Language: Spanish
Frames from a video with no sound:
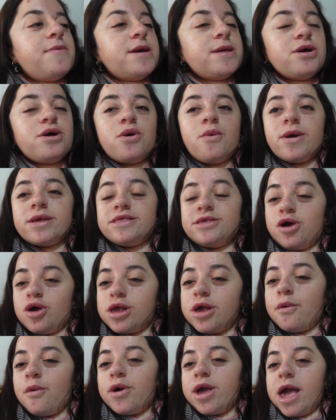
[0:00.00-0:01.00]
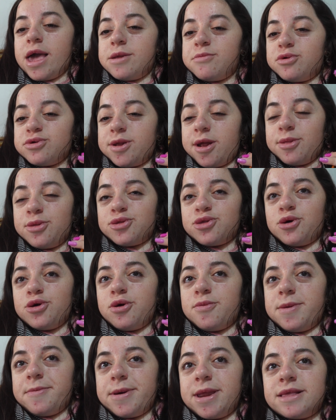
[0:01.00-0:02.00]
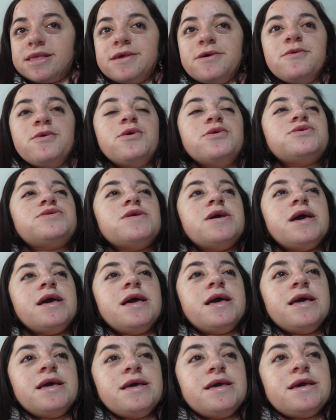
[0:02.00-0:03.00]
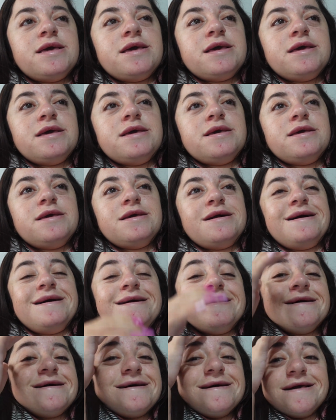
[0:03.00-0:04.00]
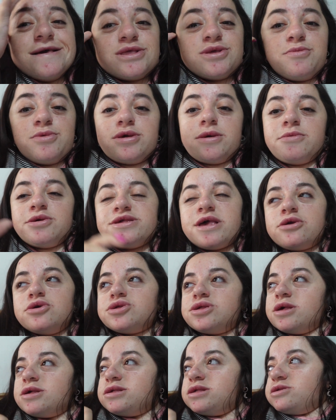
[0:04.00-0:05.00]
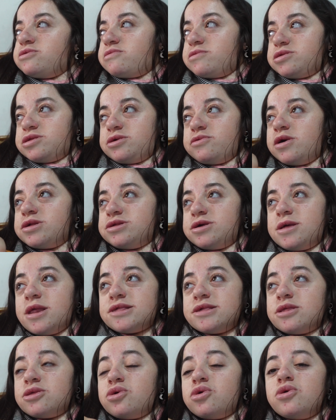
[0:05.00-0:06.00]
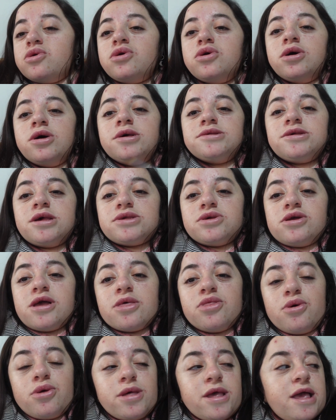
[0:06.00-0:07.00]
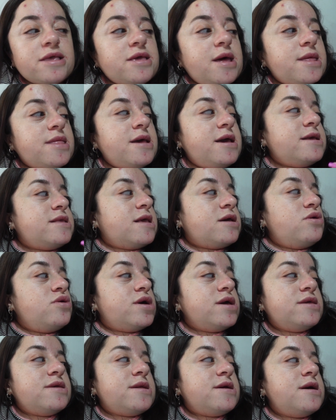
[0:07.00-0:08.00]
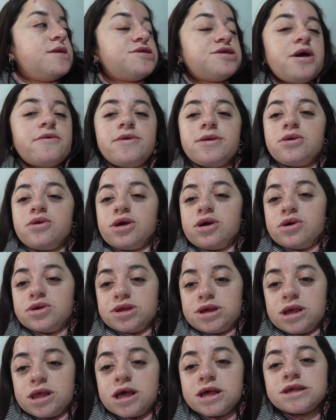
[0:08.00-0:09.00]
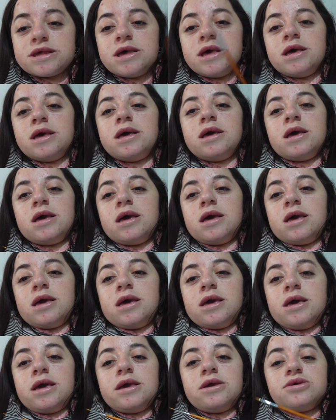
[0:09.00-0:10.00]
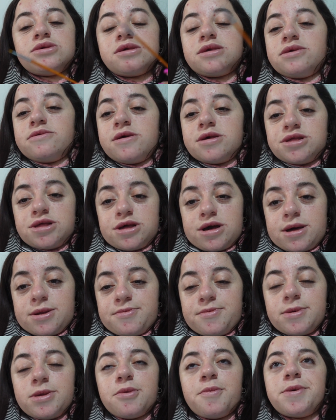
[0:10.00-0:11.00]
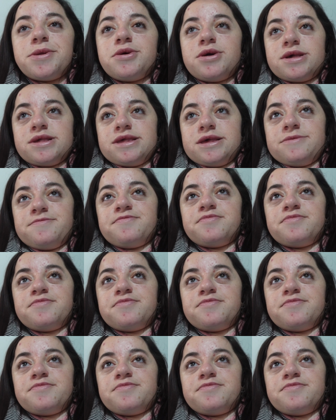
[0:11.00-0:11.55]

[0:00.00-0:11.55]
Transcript: Pero cuestión, les voy a ir mostrando todos los preparativos. Y ah, estoy muy nerviosa, no sé si, si voy a llegar a hacer todo. Ya son las 2 de la tarde, tengo que entregar llaveros y cositas. Y no sé si voy a llegar, pero espero que sí.